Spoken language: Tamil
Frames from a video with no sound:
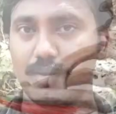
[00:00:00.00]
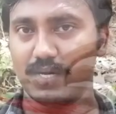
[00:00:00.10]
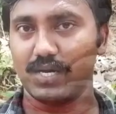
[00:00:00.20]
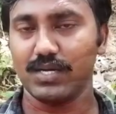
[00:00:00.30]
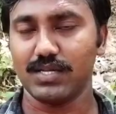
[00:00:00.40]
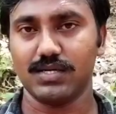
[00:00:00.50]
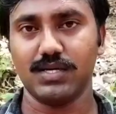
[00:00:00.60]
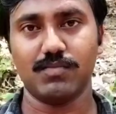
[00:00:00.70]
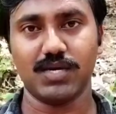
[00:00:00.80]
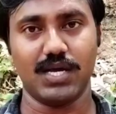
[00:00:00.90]
நாம்
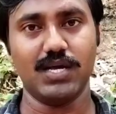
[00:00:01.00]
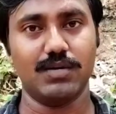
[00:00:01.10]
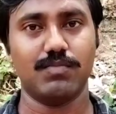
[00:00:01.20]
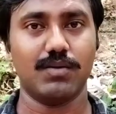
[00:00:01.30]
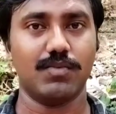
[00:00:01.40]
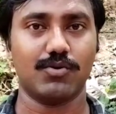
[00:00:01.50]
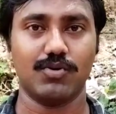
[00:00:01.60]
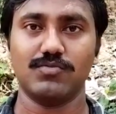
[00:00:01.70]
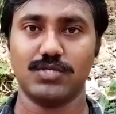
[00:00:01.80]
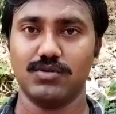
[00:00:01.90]
நடக்கிறதுக்கு நம்ம கைகள் பலமாக
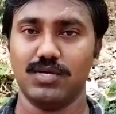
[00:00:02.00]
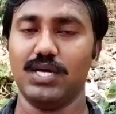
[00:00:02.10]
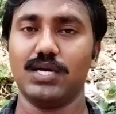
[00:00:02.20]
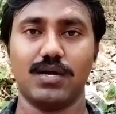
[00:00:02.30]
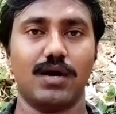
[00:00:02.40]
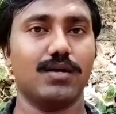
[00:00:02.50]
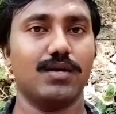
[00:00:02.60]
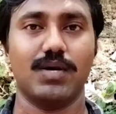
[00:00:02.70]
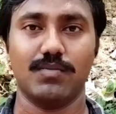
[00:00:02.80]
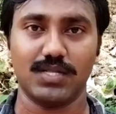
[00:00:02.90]
இருக்கணும்னு அவசியம் இல்லை
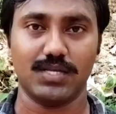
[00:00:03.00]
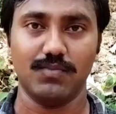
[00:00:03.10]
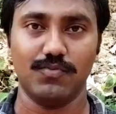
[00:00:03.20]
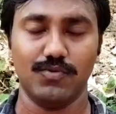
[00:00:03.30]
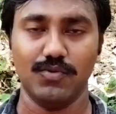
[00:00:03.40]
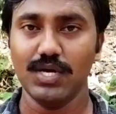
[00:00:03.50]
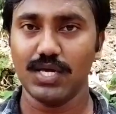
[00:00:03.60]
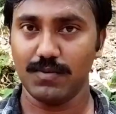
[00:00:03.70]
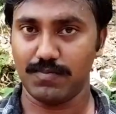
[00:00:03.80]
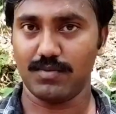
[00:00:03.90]
கால்கள் பலமாக இருந்தாலே போதும்
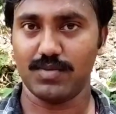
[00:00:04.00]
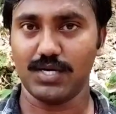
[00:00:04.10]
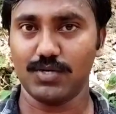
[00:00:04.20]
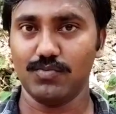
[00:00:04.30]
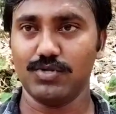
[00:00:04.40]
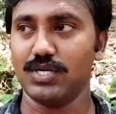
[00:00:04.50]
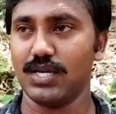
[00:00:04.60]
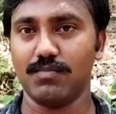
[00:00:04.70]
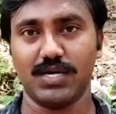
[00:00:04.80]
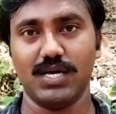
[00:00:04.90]
இப்போ நம்ம நடக்கும்போது
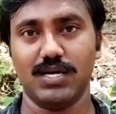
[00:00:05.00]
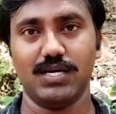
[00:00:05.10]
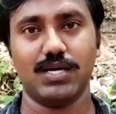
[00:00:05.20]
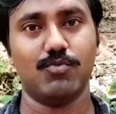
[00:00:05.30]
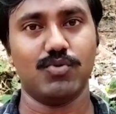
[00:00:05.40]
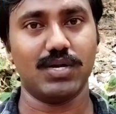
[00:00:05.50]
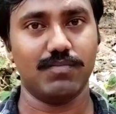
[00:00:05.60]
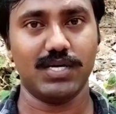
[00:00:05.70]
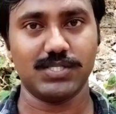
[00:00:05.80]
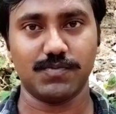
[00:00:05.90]
நம்ம கைகள் நம்ம உடலை
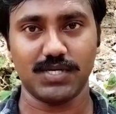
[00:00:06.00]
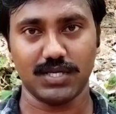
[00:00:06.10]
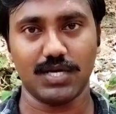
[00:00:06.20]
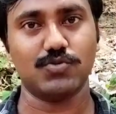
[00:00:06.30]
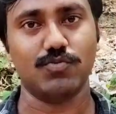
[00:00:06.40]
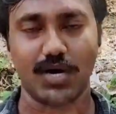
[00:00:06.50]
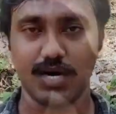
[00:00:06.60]
பேலன்ஸ் பண்ணுறதுக்காக சும்மா